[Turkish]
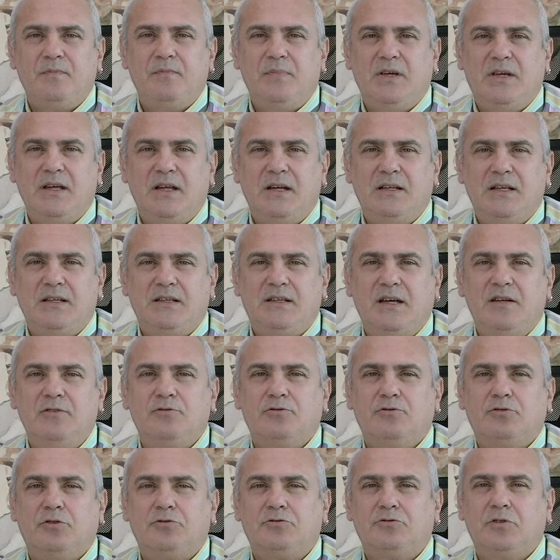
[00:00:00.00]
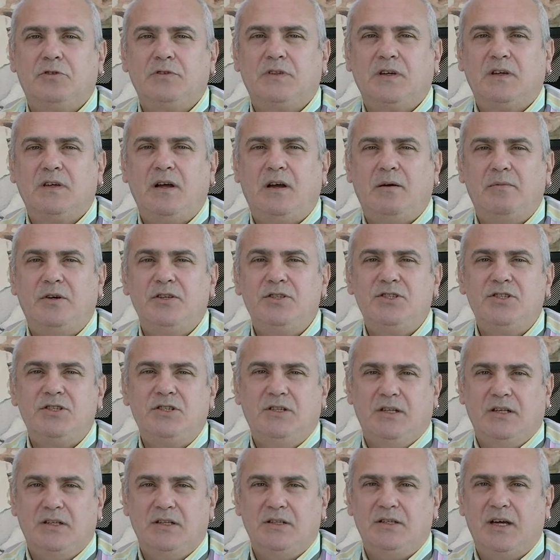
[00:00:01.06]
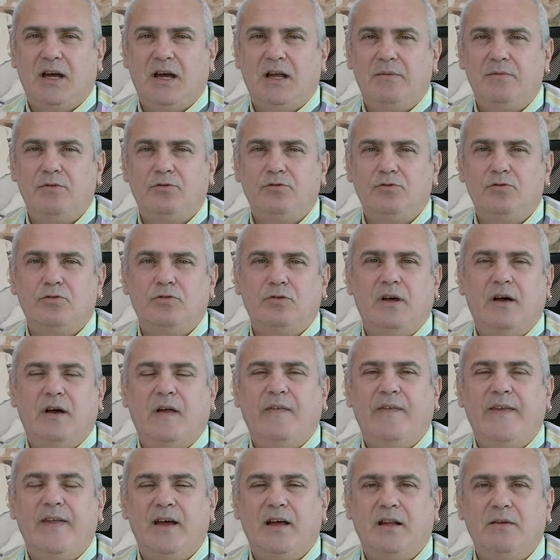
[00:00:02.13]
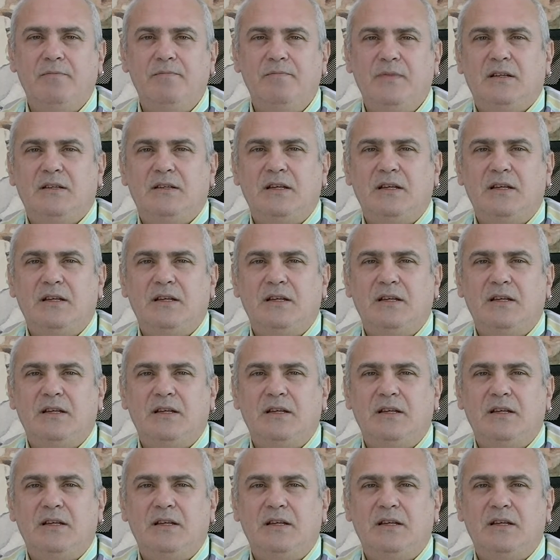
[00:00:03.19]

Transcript: Bir kere detaylı ultrasondaki amaç nedir? Yani bir onu anlayalım.